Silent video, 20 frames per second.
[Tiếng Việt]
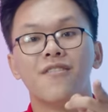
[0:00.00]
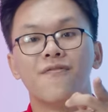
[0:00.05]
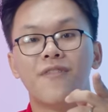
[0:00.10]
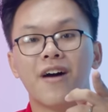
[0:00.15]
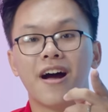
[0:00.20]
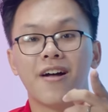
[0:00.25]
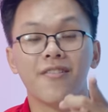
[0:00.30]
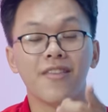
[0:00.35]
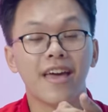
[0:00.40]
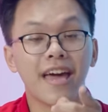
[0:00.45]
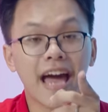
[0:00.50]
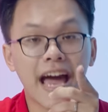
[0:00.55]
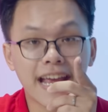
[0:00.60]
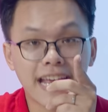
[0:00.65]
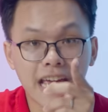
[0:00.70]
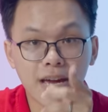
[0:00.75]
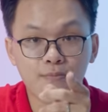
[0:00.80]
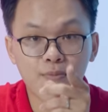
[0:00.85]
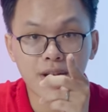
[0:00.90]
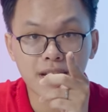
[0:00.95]
Và
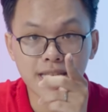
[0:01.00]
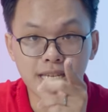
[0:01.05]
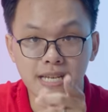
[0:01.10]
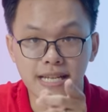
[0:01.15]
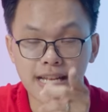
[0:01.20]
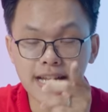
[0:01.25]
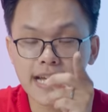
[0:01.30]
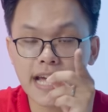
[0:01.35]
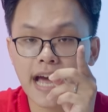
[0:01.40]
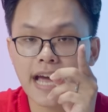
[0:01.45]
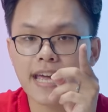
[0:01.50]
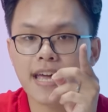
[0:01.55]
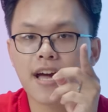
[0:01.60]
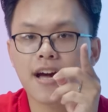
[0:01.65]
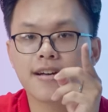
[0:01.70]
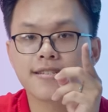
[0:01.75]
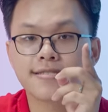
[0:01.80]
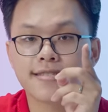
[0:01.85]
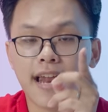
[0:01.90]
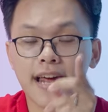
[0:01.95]
anh em mà nhìn cái
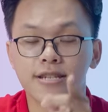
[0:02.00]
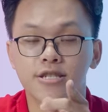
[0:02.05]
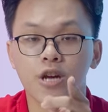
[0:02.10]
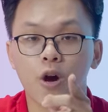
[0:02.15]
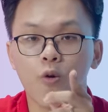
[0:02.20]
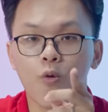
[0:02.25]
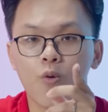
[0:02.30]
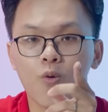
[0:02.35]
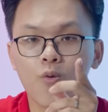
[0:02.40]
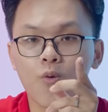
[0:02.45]
slideshow